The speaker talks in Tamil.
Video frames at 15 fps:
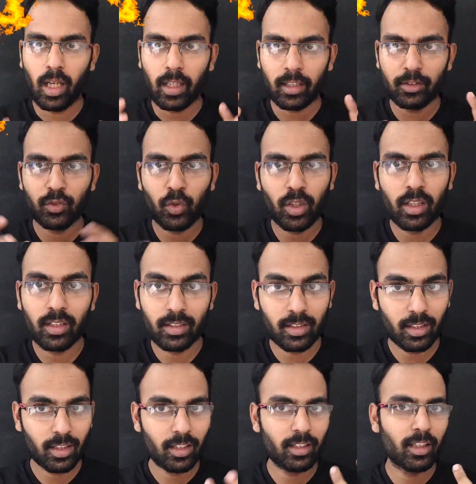ஆக்டர் சூர்யா
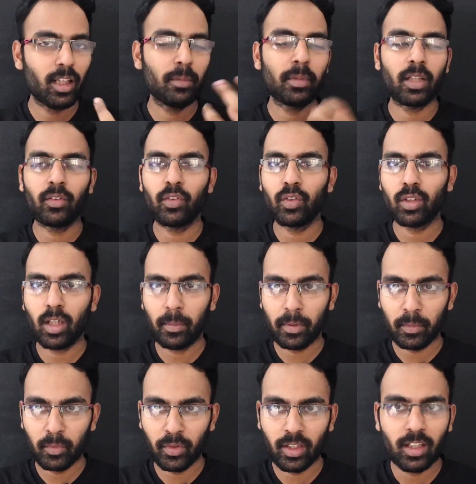எதனால் மறைவு
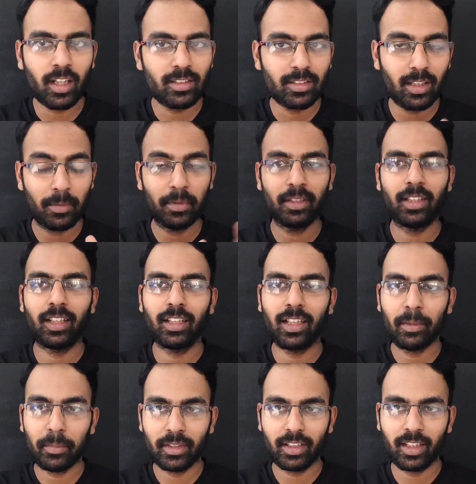காப்பான் மூவியில் நடித்தார் அப்படின்னு தெரியல
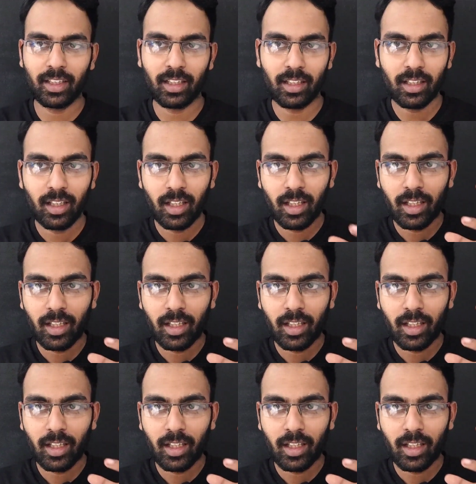ஏன்னு பார்த்தீங்கன்னா